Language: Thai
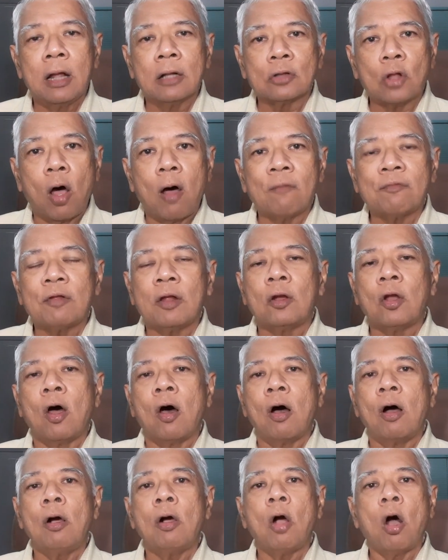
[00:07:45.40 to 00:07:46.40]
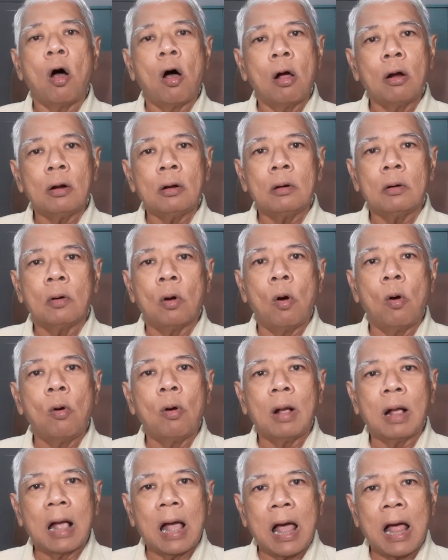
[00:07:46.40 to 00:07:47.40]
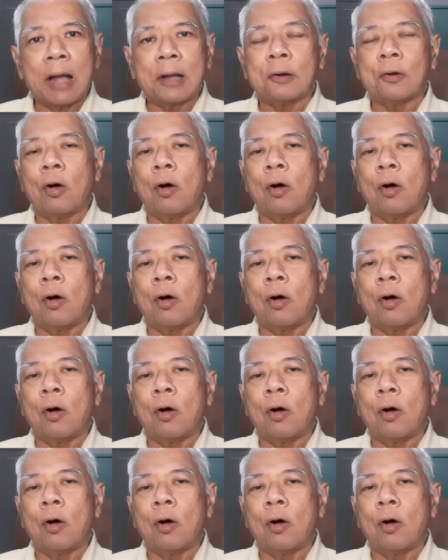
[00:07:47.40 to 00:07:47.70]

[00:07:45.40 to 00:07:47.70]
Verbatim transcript: ตอบสนองขององค์การ